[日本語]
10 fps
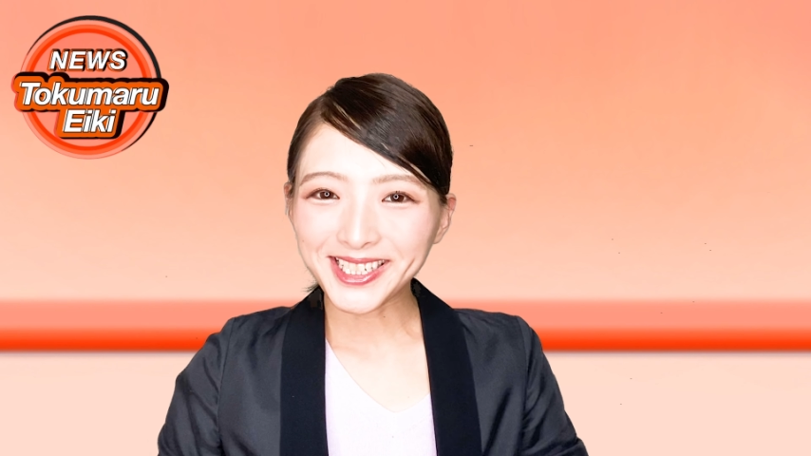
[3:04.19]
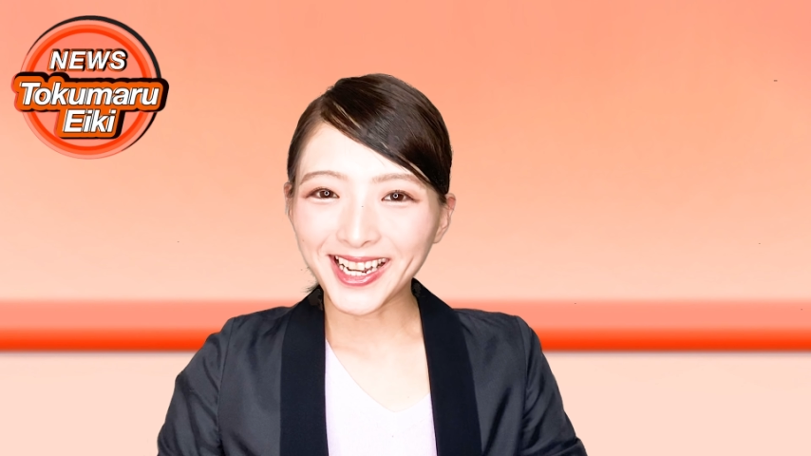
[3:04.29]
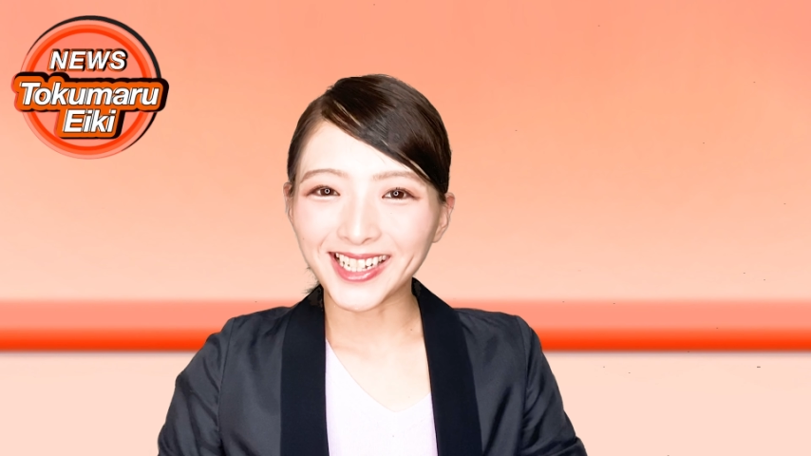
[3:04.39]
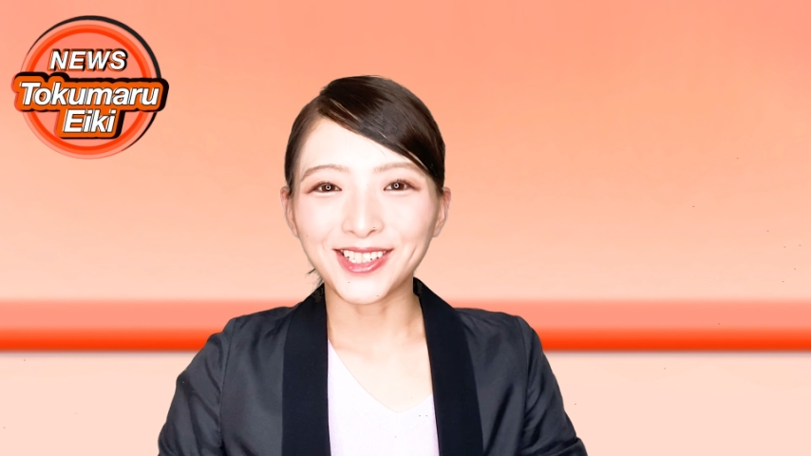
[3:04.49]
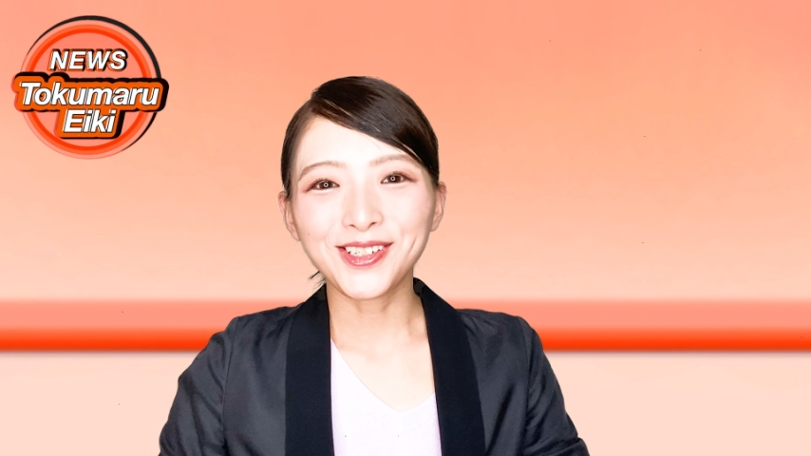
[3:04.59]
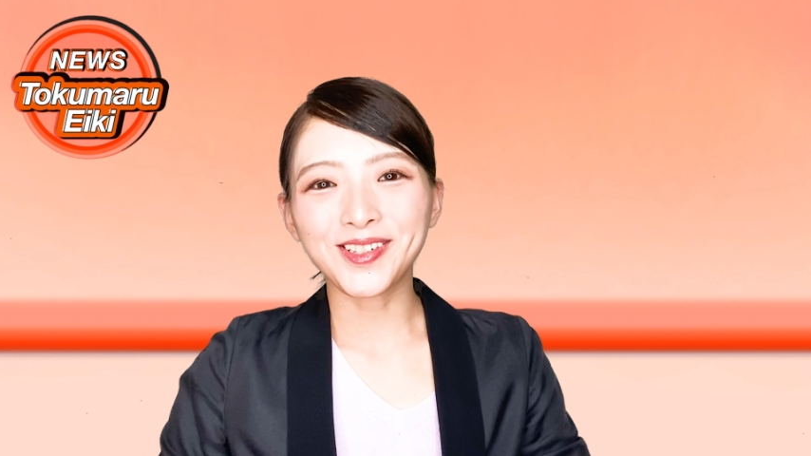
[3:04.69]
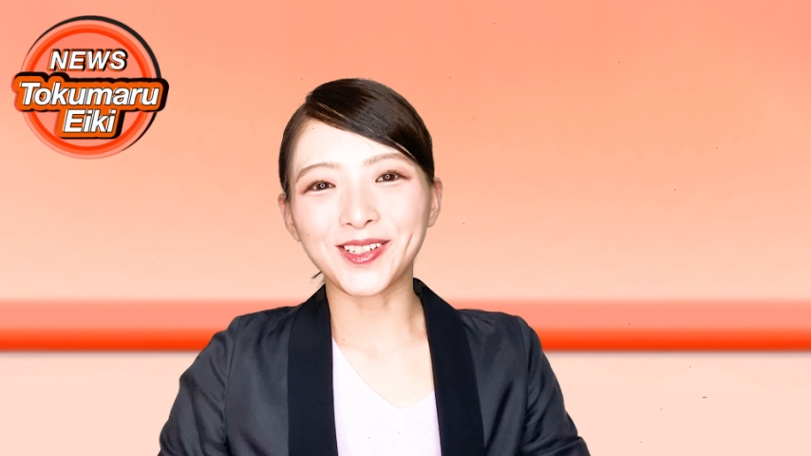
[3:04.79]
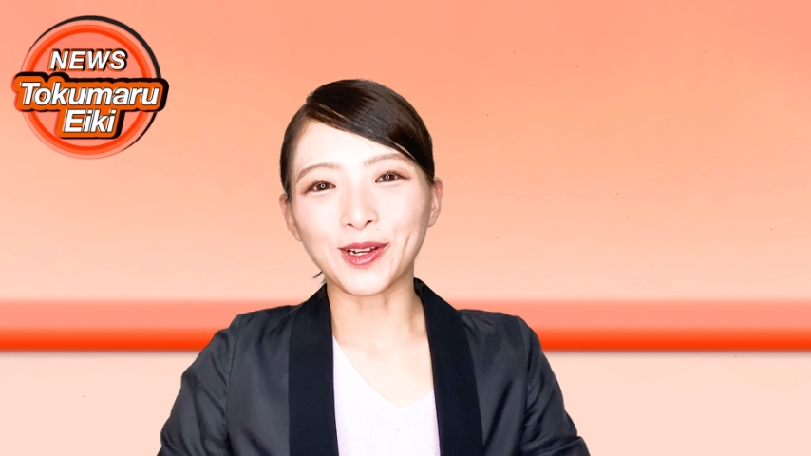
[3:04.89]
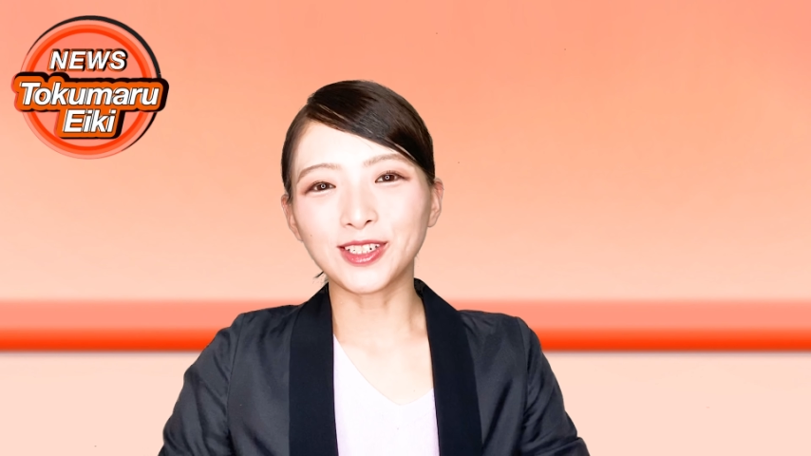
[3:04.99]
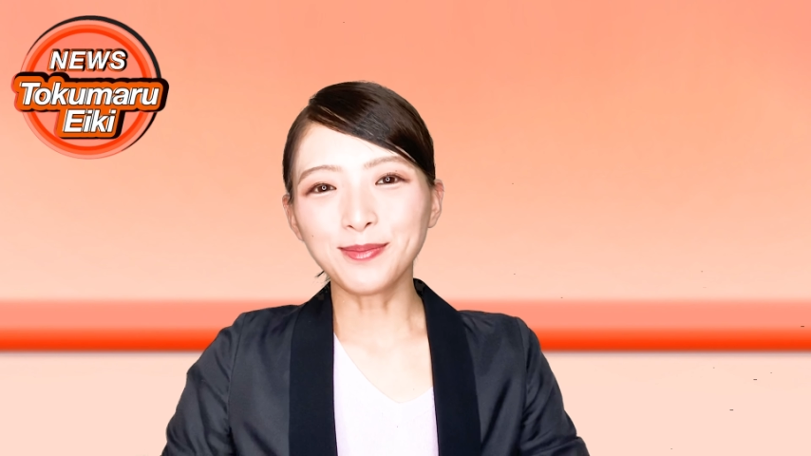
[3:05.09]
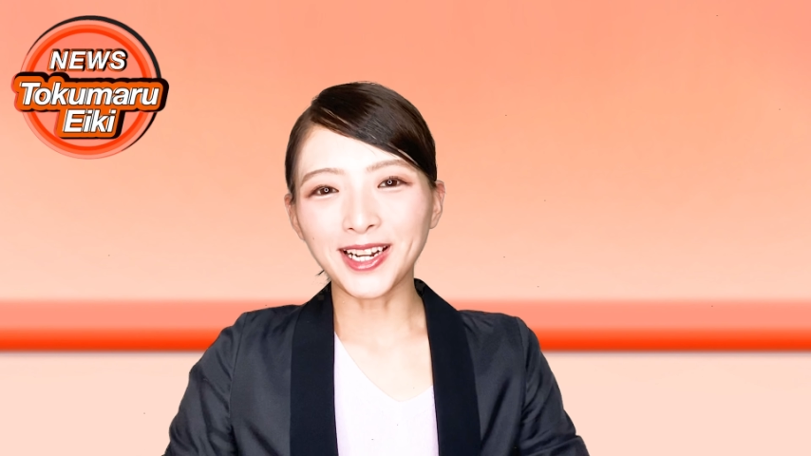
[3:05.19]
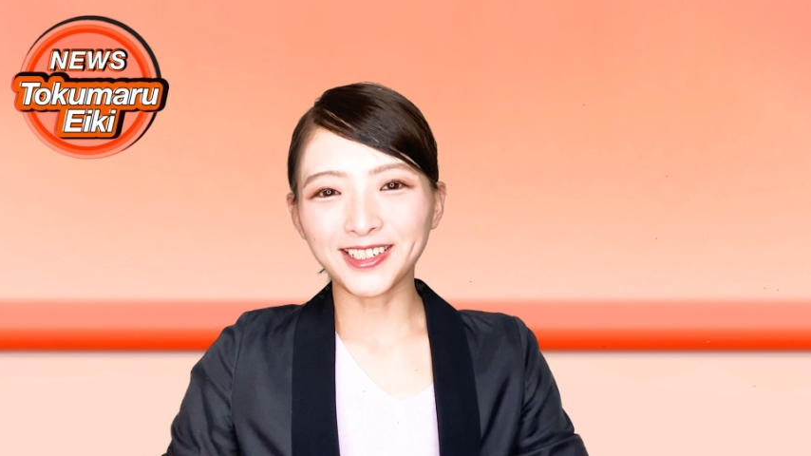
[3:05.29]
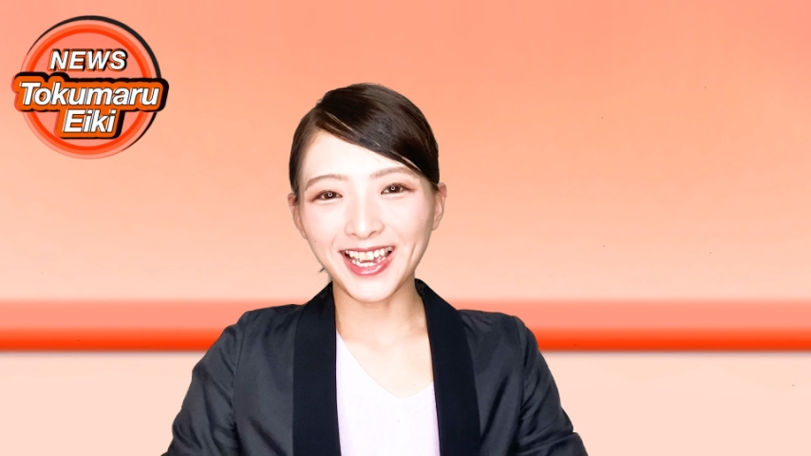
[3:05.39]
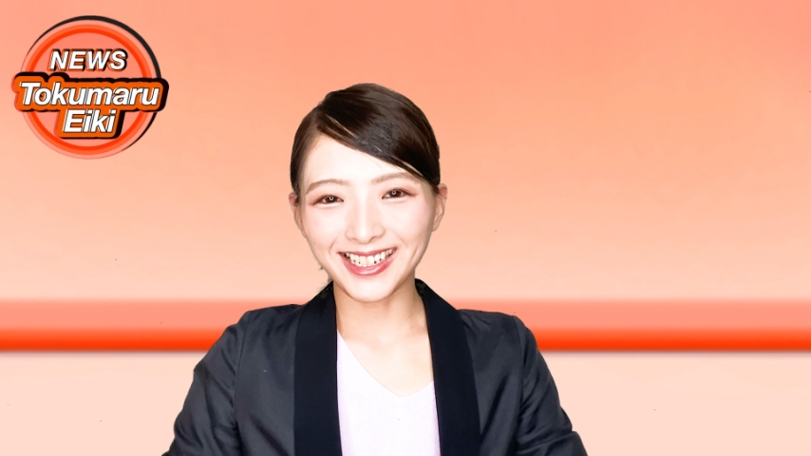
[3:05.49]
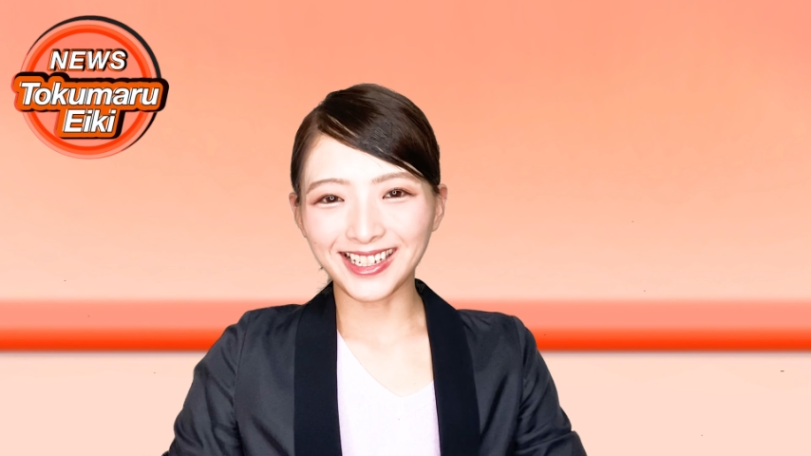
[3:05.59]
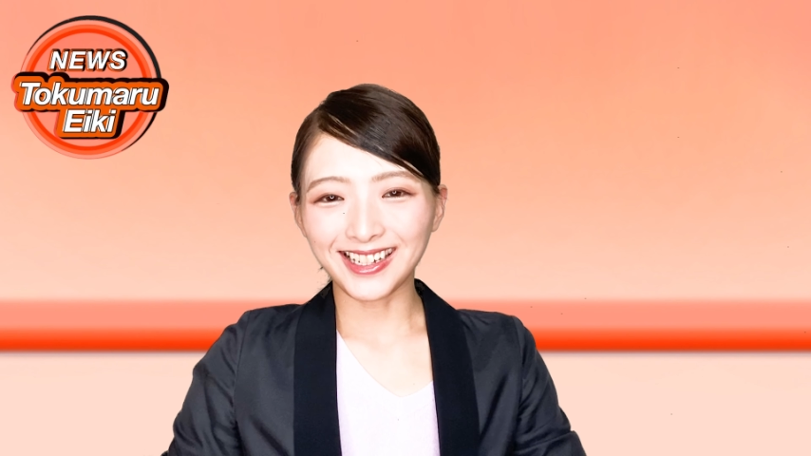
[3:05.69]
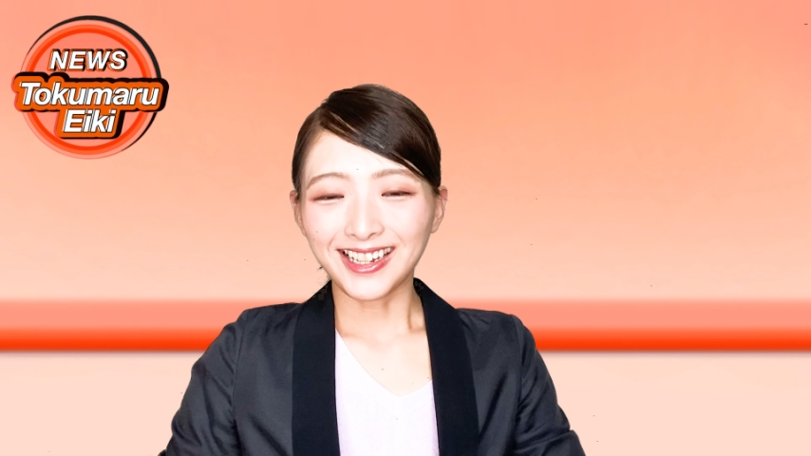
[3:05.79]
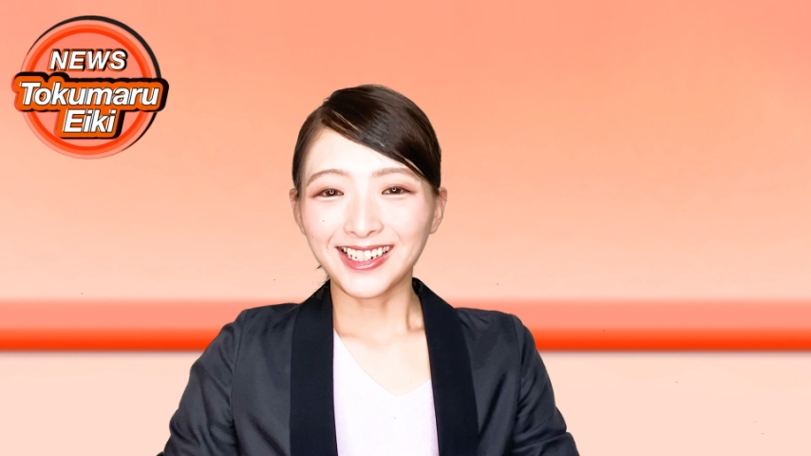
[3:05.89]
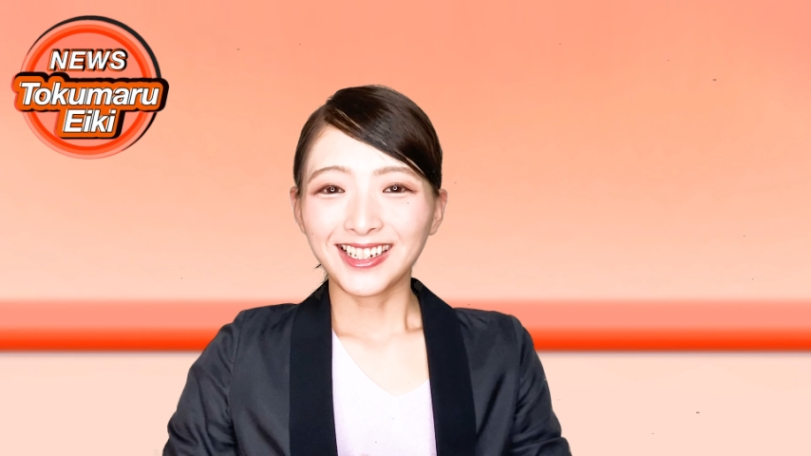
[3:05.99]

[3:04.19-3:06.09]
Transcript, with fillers: したニュース徳丸駅